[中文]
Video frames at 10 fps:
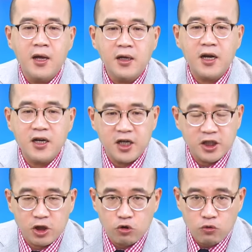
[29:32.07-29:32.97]
任何
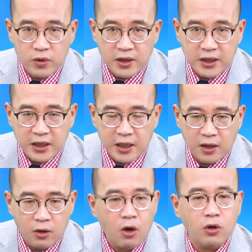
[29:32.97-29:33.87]
持股问
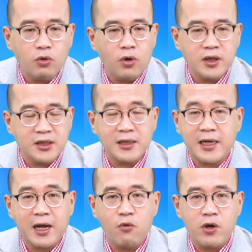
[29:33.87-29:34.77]
题或者是要
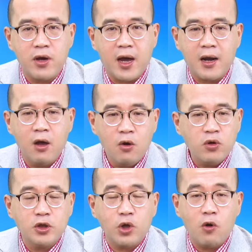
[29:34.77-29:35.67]
参加会员或
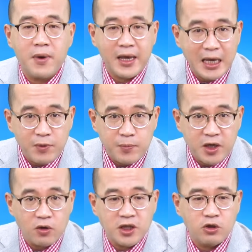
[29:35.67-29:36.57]
者对我们的 APP
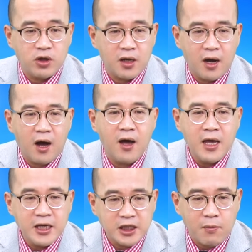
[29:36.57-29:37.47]
有兴趣的哈，
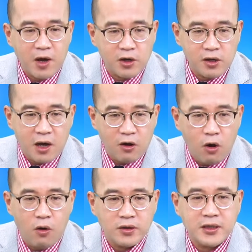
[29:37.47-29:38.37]
扫描 QR
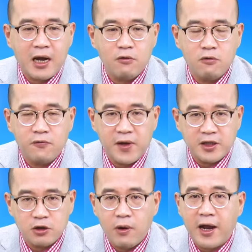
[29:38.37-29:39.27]
Code 加入粉
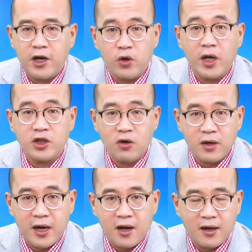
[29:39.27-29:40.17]
丝团留言就
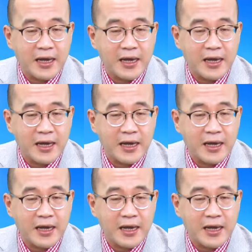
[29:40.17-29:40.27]
OK 了。